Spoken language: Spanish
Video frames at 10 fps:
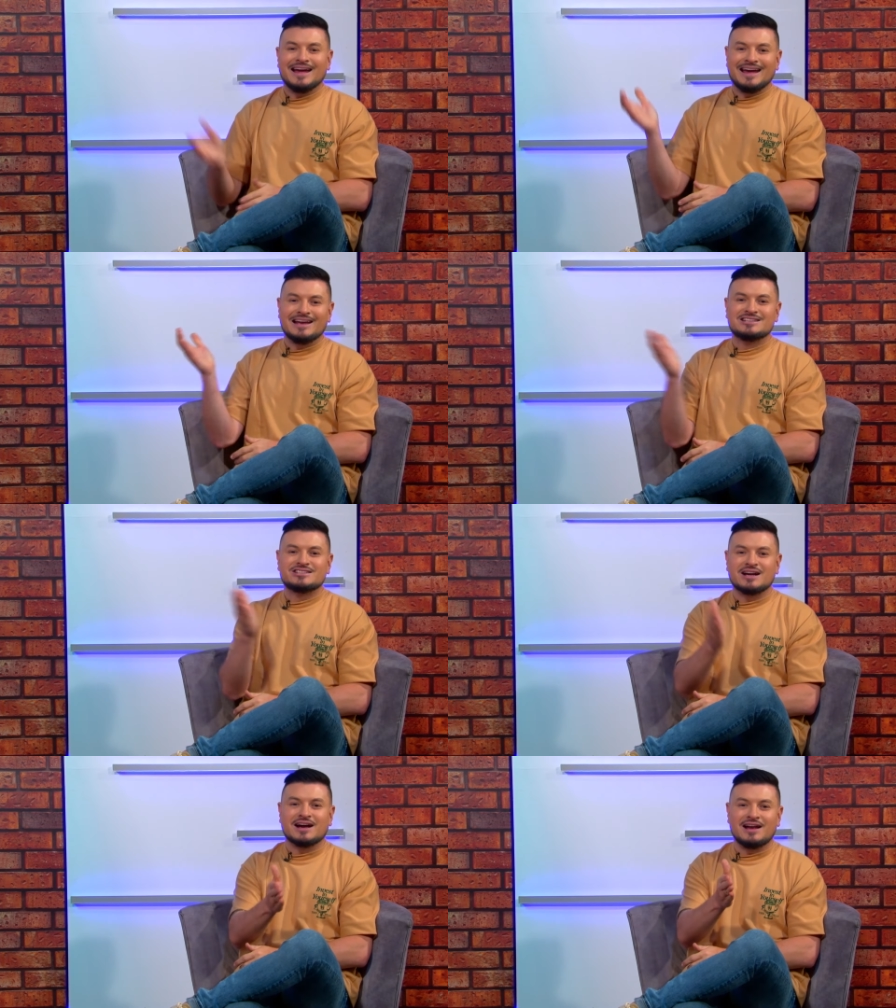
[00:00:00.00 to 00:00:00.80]
El
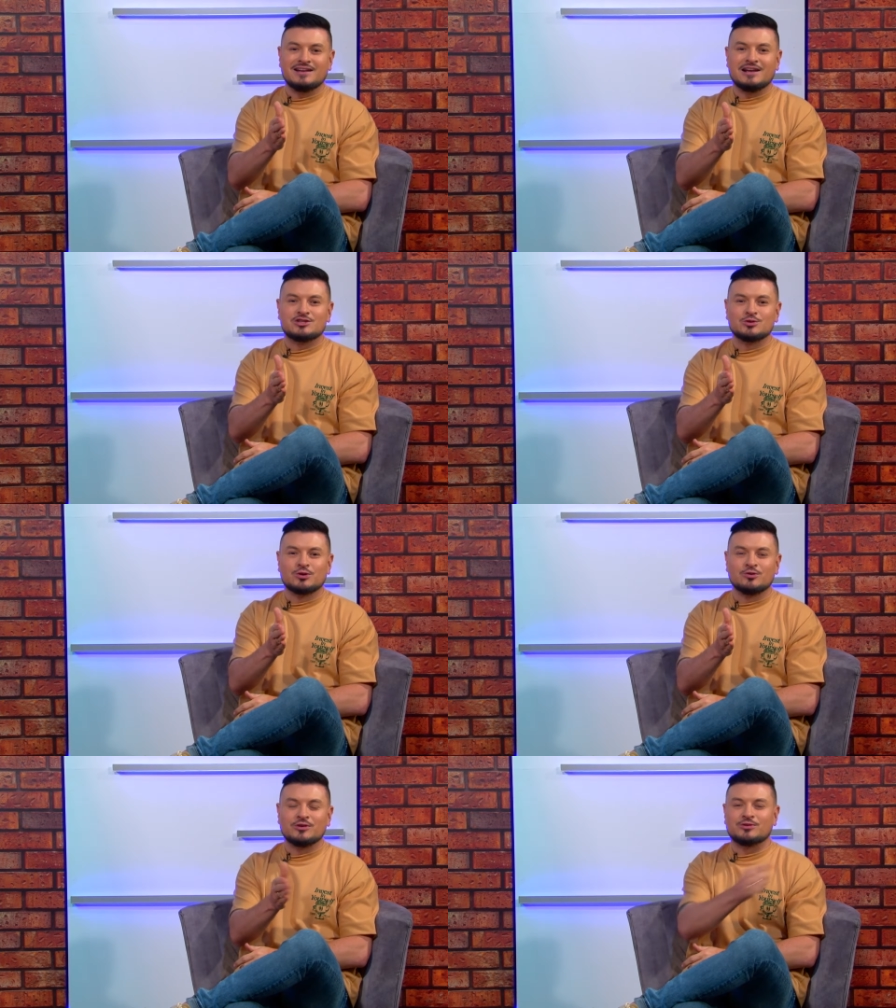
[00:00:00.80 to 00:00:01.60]
Chacal del
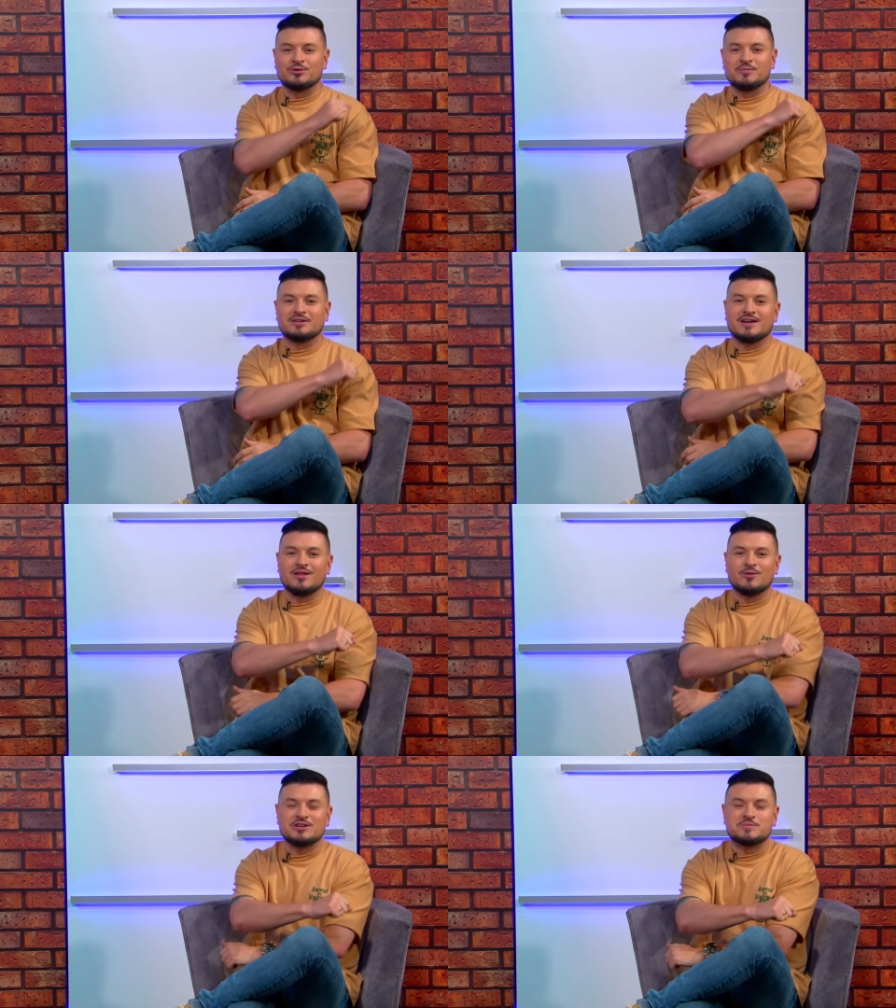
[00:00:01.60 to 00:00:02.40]
Sur, nuestro
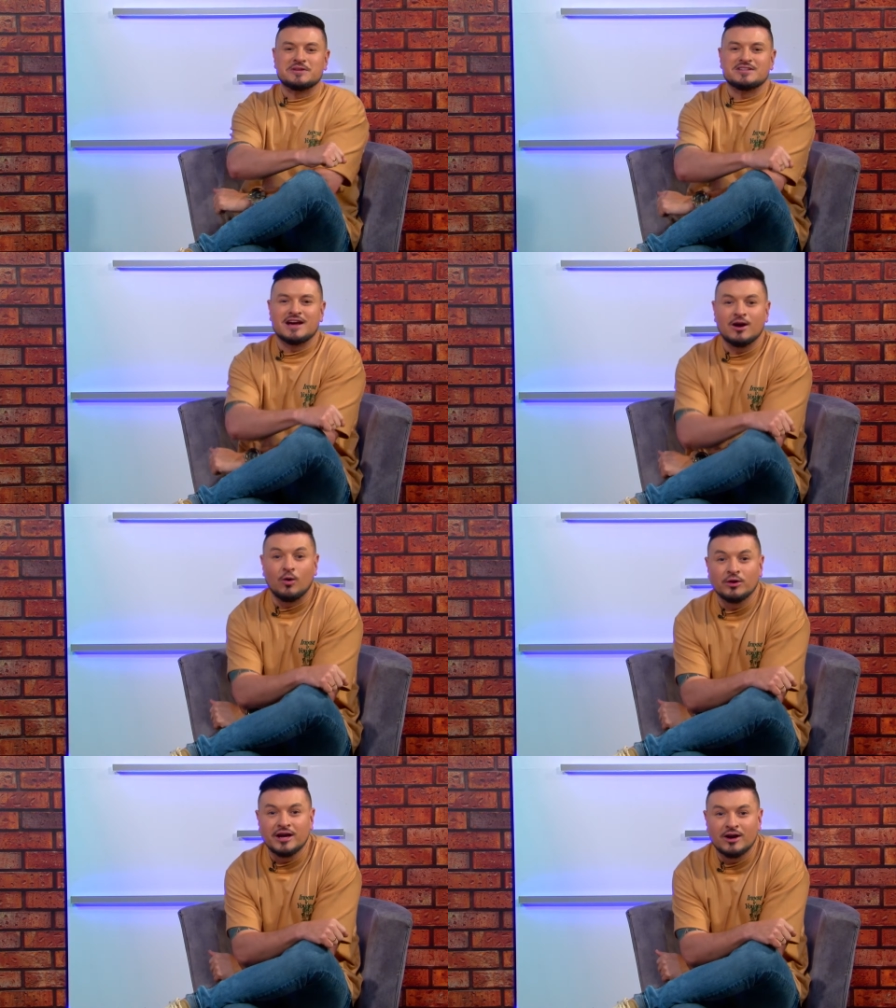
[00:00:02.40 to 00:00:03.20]
invitado especial
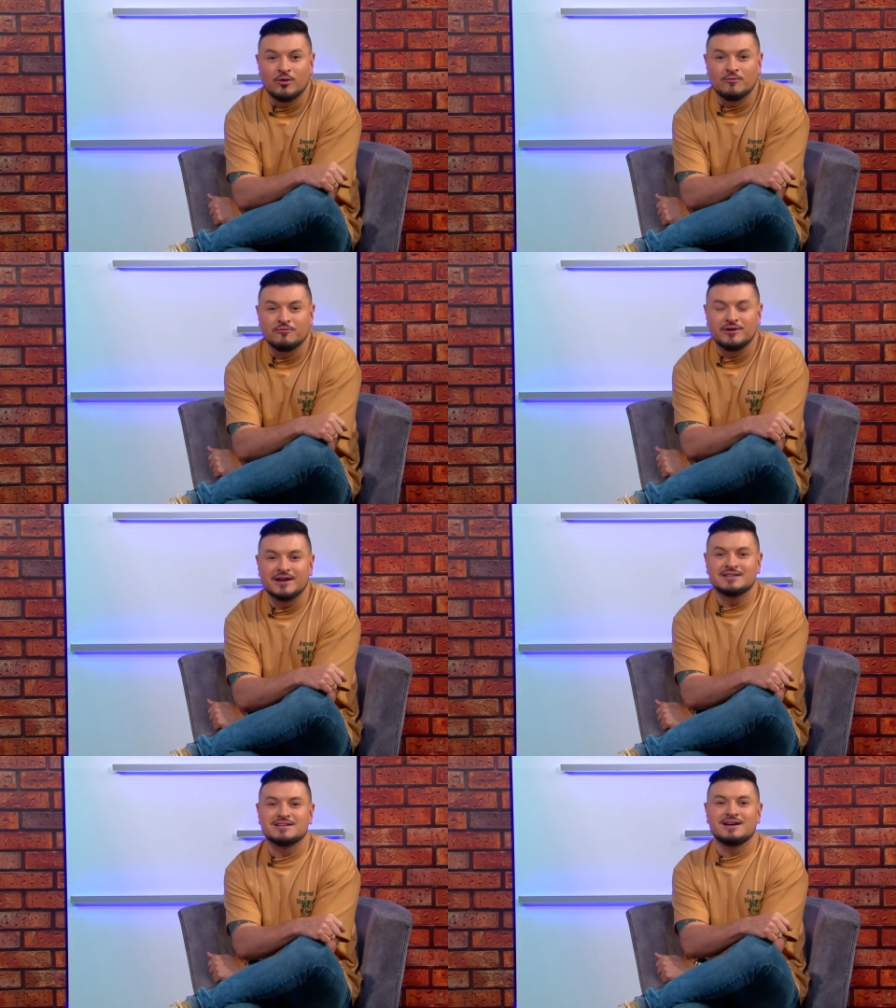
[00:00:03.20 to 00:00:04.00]
hoy en
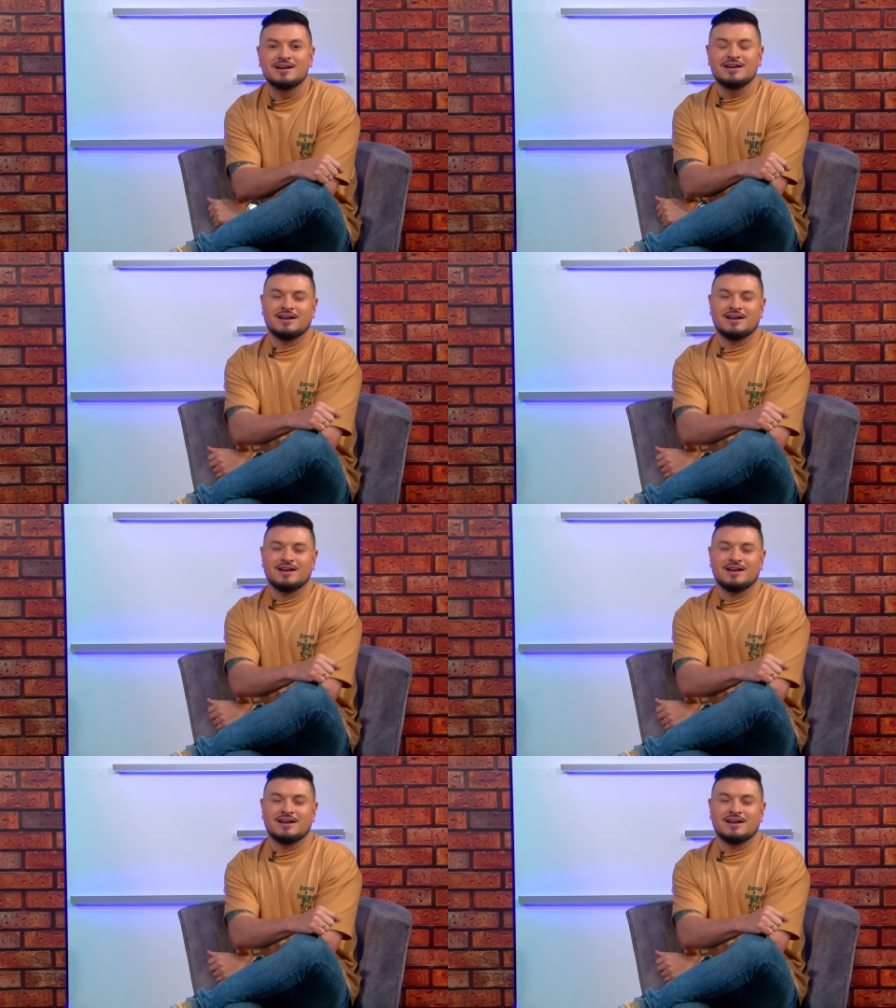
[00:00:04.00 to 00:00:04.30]
Confianza.